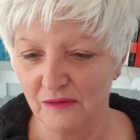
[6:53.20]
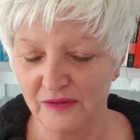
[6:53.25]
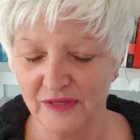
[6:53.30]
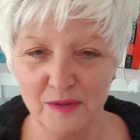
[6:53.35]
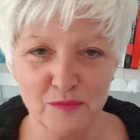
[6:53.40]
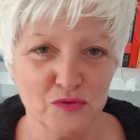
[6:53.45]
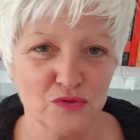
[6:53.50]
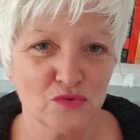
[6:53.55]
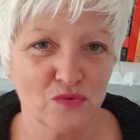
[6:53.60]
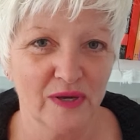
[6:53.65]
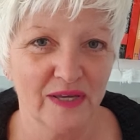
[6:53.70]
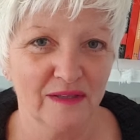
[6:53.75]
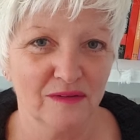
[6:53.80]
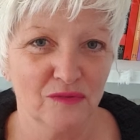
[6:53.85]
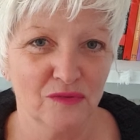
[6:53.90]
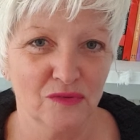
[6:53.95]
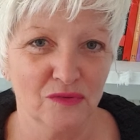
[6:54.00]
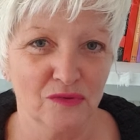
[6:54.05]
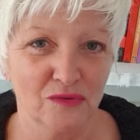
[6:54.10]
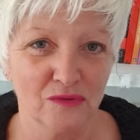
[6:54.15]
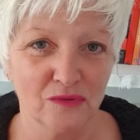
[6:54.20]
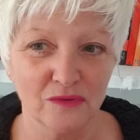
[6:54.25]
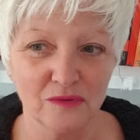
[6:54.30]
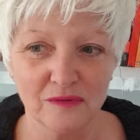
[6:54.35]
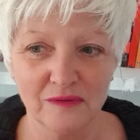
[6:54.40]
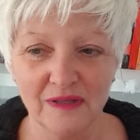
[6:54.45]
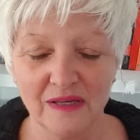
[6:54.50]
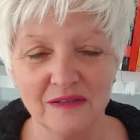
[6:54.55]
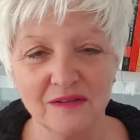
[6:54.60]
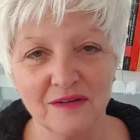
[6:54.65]
on a besoin
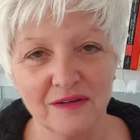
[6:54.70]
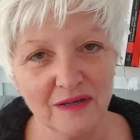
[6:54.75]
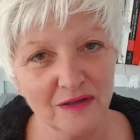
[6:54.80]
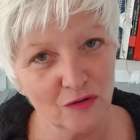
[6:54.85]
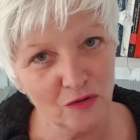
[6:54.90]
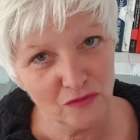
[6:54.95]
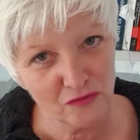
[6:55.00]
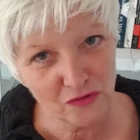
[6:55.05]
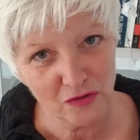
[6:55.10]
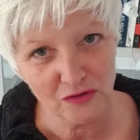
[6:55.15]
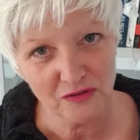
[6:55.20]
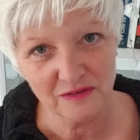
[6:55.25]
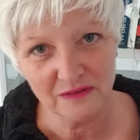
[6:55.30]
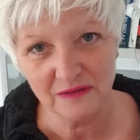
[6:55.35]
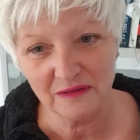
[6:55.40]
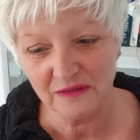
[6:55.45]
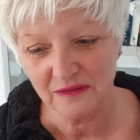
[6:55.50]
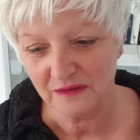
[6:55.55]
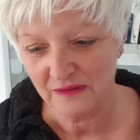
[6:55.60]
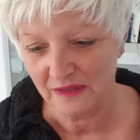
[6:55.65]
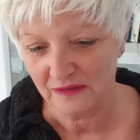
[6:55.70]
d'être réconforté,